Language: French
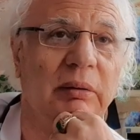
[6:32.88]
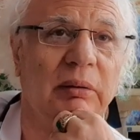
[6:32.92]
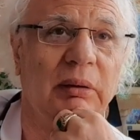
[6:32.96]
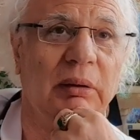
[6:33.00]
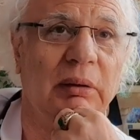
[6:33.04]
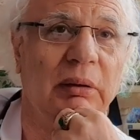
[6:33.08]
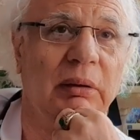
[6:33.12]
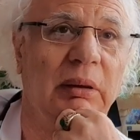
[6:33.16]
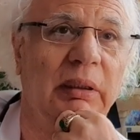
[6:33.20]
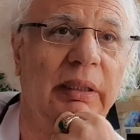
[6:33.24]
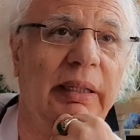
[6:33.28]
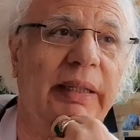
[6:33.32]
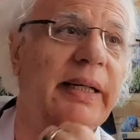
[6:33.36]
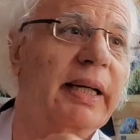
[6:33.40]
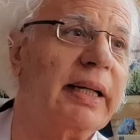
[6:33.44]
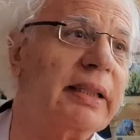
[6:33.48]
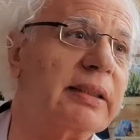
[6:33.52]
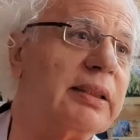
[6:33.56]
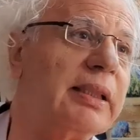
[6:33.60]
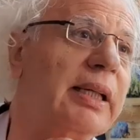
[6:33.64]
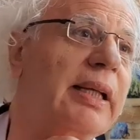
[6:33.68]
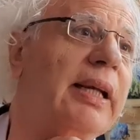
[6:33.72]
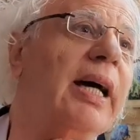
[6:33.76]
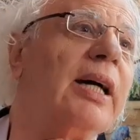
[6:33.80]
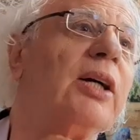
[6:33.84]
il en a un
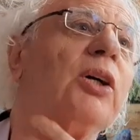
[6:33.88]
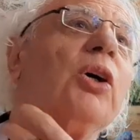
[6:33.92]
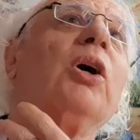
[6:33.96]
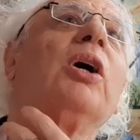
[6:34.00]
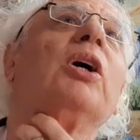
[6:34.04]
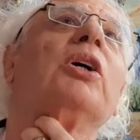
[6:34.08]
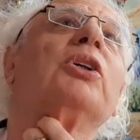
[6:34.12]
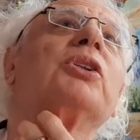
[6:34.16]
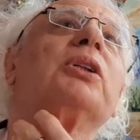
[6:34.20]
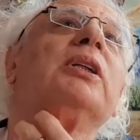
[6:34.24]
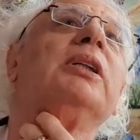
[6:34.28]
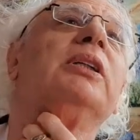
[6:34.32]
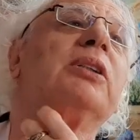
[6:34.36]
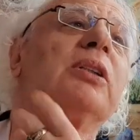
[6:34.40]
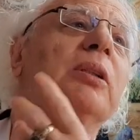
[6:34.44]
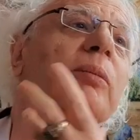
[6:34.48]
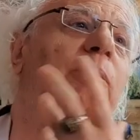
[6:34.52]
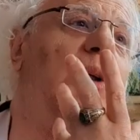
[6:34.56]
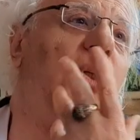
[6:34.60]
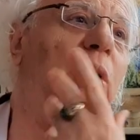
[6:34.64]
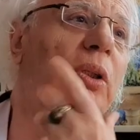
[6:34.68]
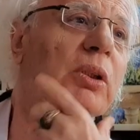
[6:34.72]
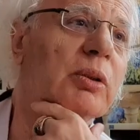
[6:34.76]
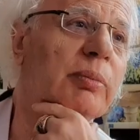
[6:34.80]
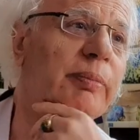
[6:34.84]
accès la gorge, il se
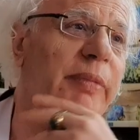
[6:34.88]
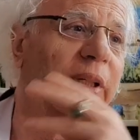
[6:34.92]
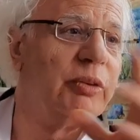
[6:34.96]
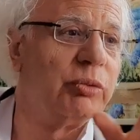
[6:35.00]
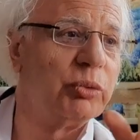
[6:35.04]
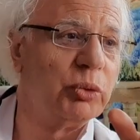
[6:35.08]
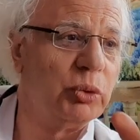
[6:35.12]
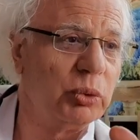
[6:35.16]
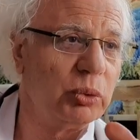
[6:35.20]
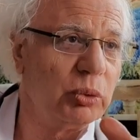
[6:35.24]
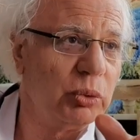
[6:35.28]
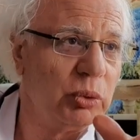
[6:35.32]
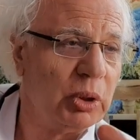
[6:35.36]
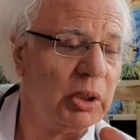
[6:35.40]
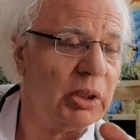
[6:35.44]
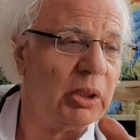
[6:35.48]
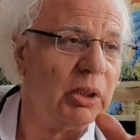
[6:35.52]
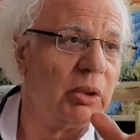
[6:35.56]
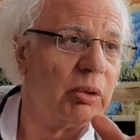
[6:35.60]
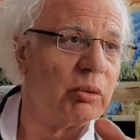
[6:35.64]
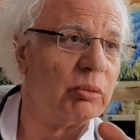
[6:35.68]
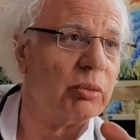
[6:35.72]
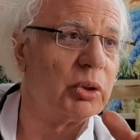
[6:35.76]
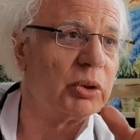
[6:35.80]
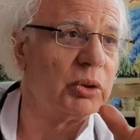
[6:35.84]
bloque. Mais vous,
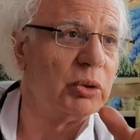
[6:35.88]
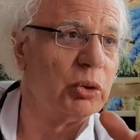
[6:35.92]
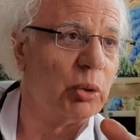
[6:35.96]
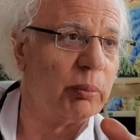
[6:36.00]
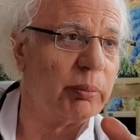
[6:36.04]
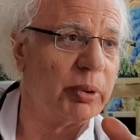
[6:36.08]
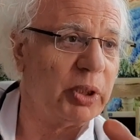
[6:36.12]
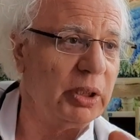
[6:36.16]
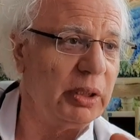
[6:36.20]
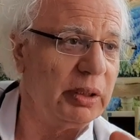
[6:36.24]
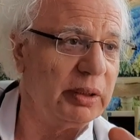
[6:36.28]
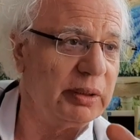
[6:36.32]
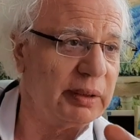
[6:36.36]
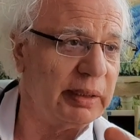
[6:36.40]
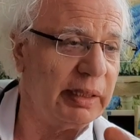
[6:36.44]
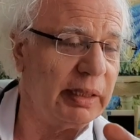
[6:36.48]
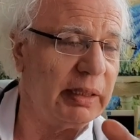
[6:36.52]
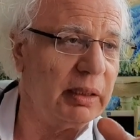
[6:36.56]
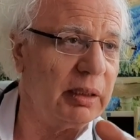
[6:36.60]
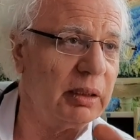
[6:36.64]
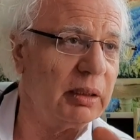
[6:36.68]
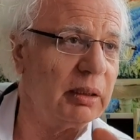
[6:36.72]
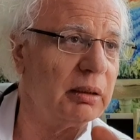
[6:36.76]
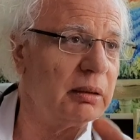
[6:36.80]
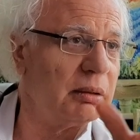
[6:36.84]
votre nombril, c'est
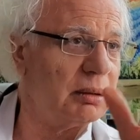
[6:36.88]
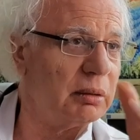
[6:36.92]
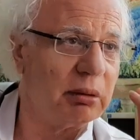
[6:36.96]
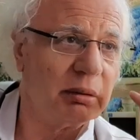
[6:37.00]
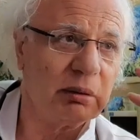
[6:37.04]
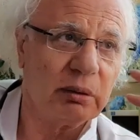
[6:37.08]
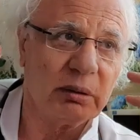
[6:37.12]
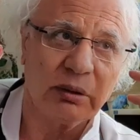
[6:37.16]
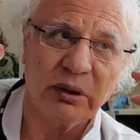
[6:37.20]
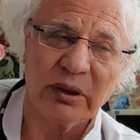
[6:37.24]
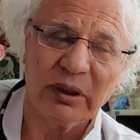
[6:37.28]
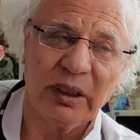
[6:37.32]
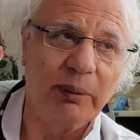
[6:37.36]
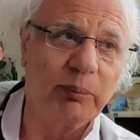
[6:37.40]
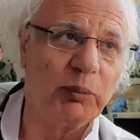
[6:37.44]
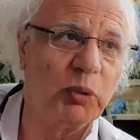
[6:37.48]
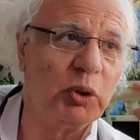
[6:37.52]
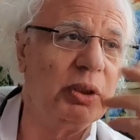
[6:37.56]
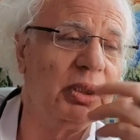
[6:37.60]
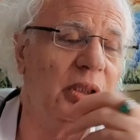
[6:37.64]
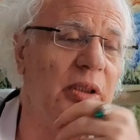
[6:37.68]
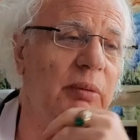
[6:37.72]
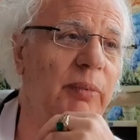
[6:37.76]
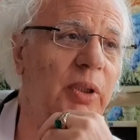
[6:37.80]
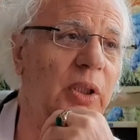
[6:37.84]
euh,
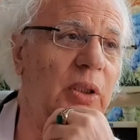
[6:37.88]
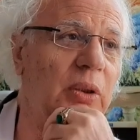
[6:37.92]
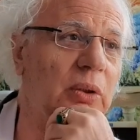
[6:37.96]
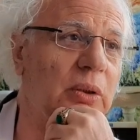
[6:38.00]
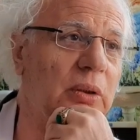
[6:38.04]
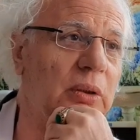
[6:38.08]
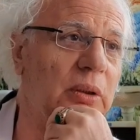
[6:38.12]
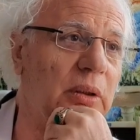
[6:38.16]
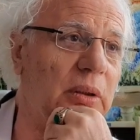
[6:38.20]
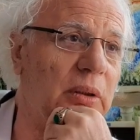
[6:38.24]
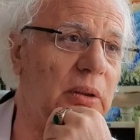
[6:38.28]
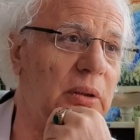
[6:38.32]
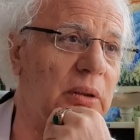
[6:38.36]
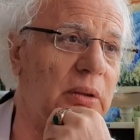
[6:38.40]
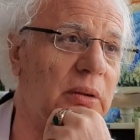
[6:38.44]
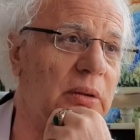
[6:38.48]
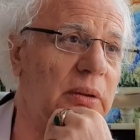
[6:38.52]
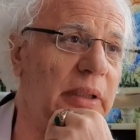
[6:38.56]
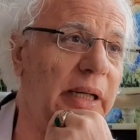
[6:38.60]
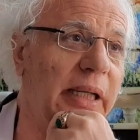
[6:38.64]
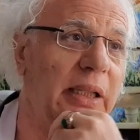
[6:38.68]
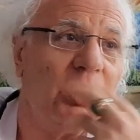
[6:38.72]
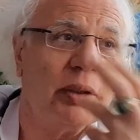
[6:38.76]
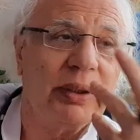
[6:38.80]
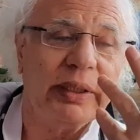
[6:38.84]
symboliquement le cœur.
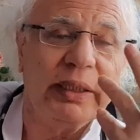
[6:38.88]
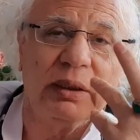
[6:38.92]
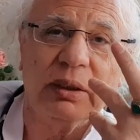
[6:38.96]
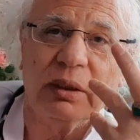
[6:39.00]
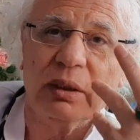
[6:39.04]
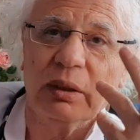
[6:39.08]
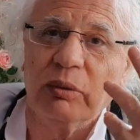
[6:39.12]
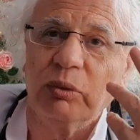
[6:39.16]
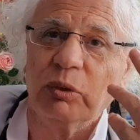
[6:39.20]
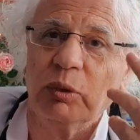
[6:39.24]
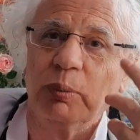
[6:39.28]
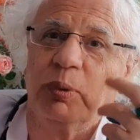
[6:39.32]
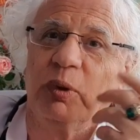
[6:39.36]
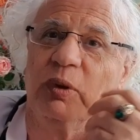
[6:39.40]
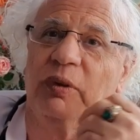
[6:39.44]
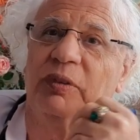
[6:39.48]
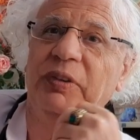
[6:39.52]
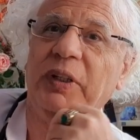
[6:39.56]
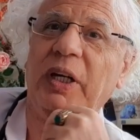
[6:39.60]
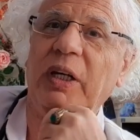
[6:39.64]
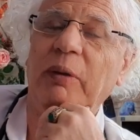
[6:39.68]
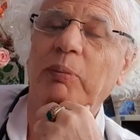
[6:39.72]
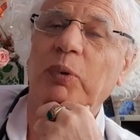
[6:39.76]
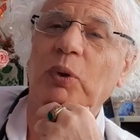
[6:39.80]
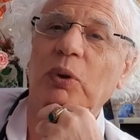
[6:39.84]
Alors, qu'est-ce que vous pouvez
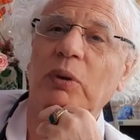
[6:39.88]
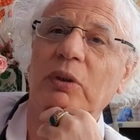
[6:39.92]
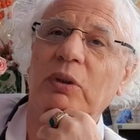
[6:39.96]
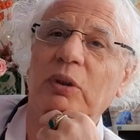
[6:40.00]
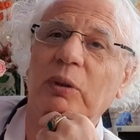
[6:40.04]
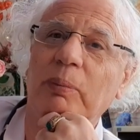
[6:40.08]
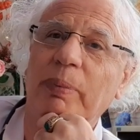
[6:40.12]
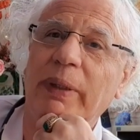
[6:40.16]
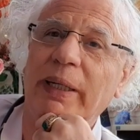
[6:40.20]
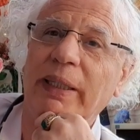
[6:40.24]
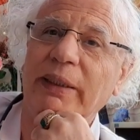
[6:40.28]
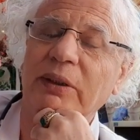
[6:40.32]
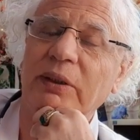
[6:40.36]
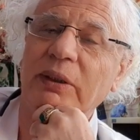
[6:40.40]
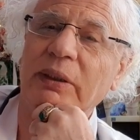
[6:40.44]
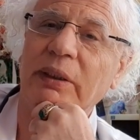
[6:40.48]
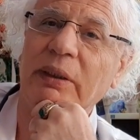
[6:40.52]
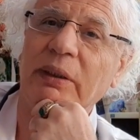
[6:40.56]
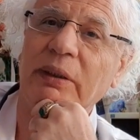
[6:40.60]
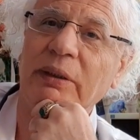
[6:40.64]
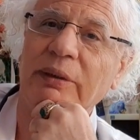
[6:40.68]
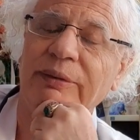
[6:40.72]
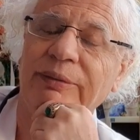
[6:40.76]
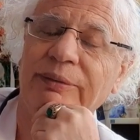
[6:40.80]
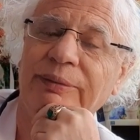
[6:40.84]
faire pour le
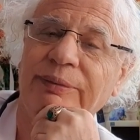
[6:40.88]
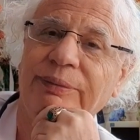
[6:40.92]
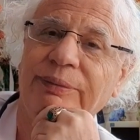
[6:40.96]
déplacer